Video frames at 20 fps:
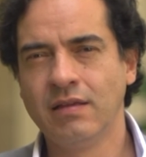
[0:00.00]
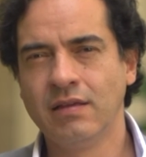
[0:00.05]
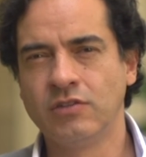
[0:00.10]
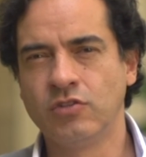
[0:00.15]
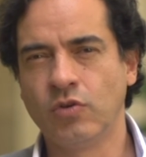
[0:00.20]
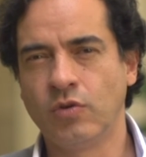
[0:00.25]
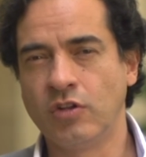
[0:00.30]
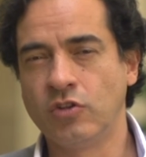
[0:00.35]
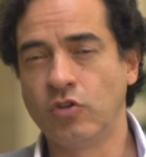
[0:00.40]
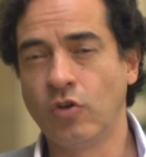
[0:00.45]

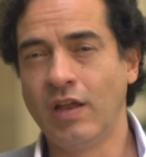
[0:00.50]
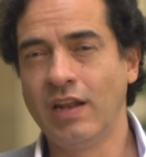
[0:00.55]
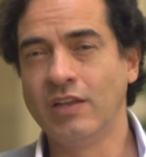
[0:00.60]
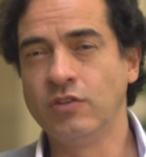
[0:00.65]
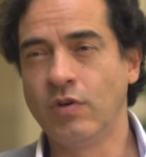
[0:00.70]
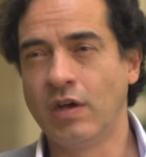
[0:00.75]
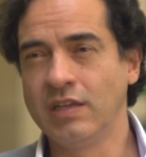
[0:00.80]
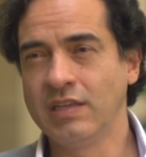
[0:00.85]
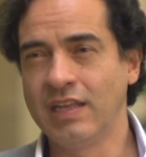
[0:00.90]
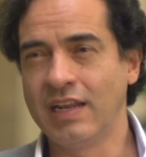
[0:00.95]
sobre todo a las
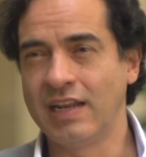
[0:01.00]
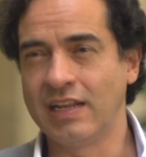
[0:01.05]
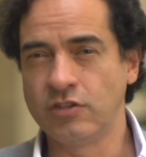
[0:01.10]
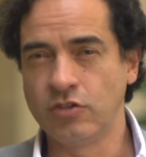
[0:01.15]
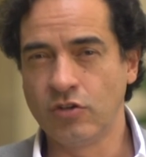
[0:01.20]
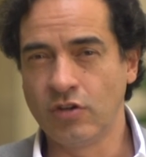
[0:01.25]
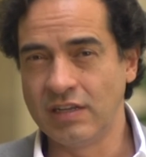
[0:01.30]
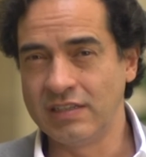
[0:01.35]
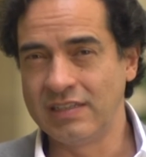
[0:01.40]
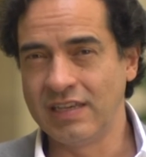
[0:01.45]
nuevas
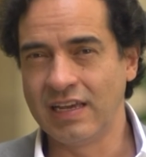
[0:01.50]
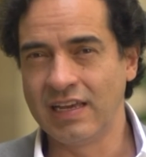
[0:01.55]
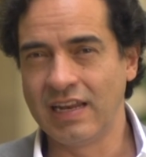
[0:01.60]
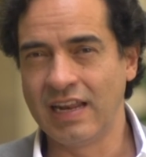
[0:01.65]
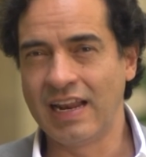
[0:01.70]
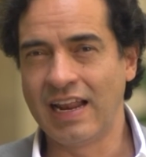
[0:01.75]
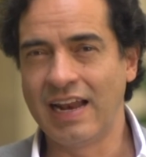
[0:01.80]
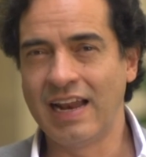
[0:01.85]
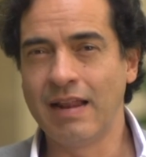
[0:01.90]
generaciones y en general